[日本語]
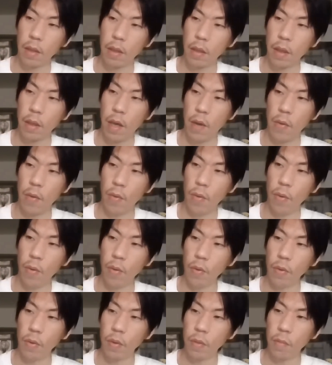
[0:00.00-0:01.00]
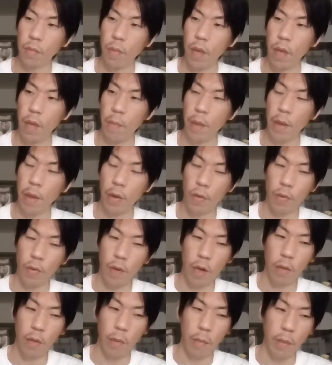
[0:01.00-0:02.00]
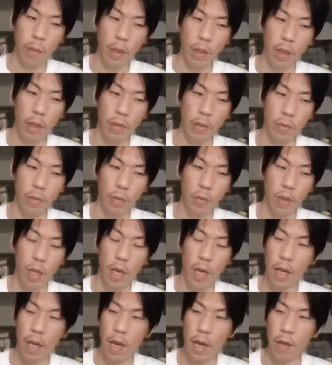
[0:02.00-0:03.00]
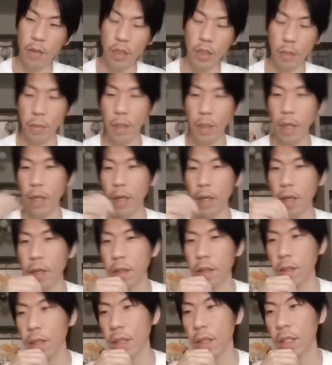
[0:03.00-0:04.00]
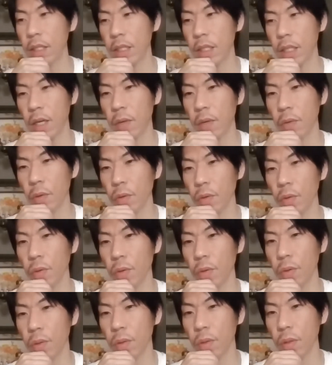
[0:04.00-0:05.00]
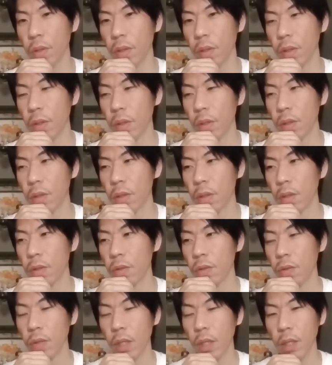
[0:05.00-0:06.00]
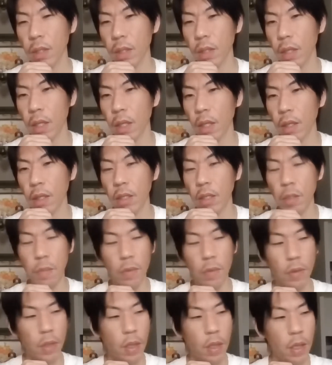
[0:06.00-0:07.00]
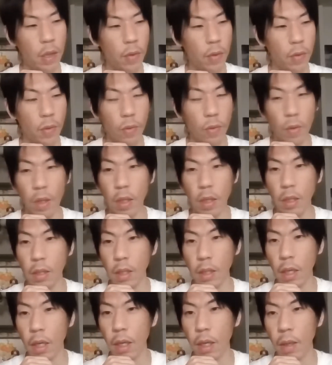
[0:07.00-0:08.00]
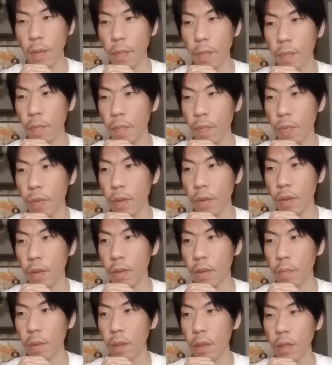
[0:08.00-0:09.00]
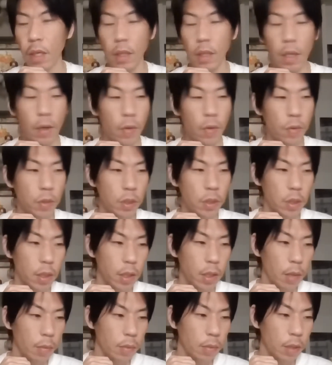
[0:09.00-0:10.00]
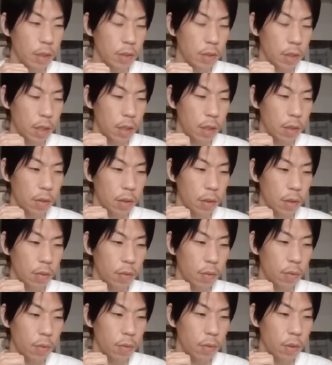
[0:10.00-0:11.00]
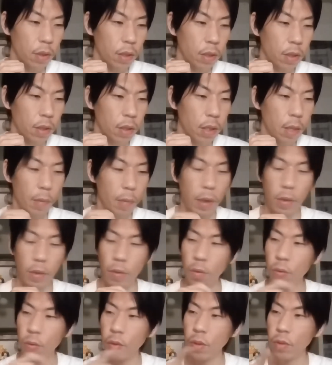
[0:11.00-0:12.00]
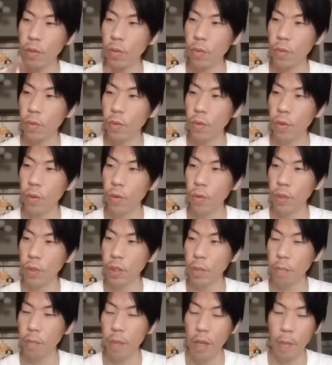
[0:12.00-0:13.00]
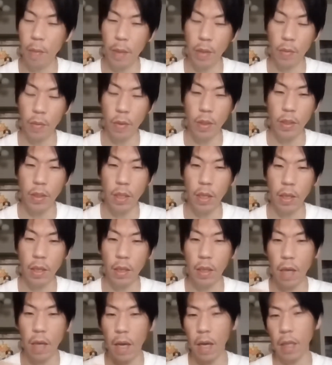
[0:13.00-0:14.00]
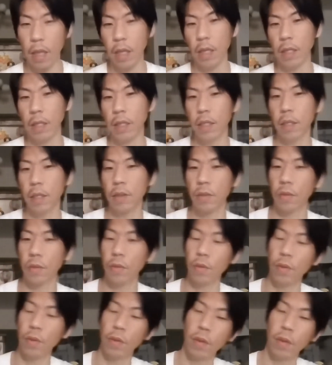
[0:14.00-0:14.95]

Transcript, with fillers: かっこ、命名料不カルマみたいな、その照れ隠しみたいな、いや、違うよと。そんなんさ、だって自分で名乗るときにさ、まあ大体両親が名付けてるけど、名前の横にこの両親命名とかさ、書かないじゃん。そん